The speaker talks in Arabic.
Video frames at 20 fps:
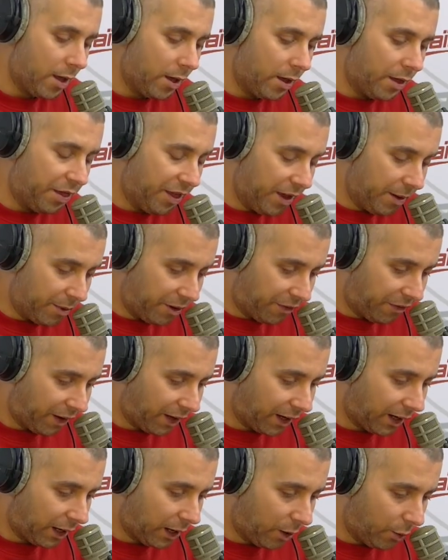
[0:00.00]
ثامر
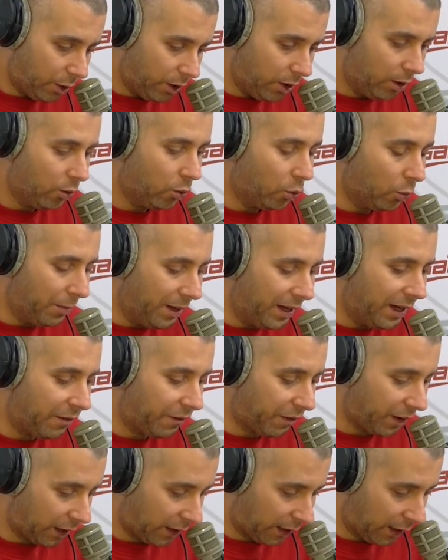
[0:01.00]
فقراوي وماهر
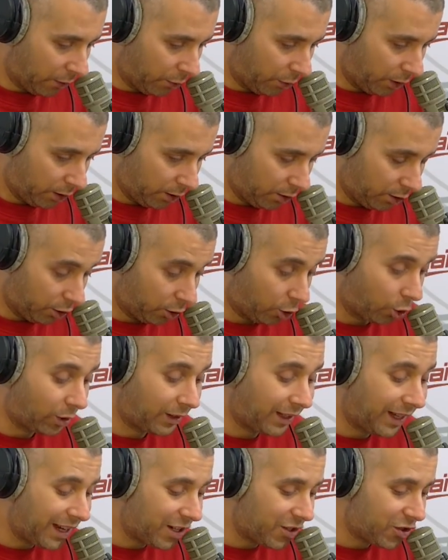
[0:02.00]
فقراوي
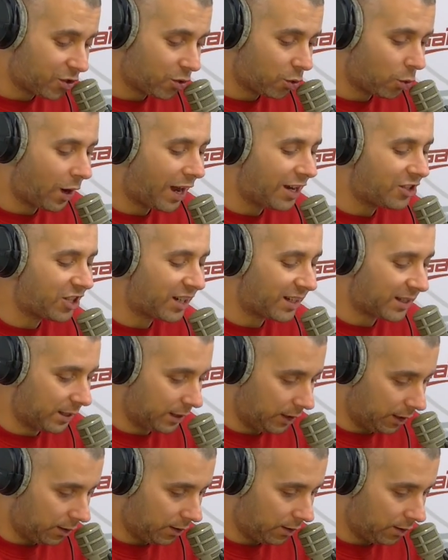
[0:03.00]
13 و10
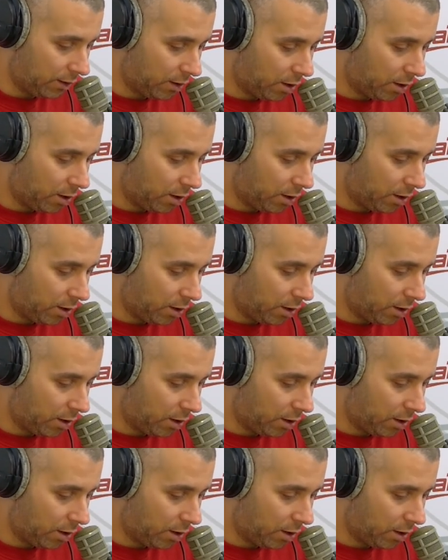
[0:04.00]
سنين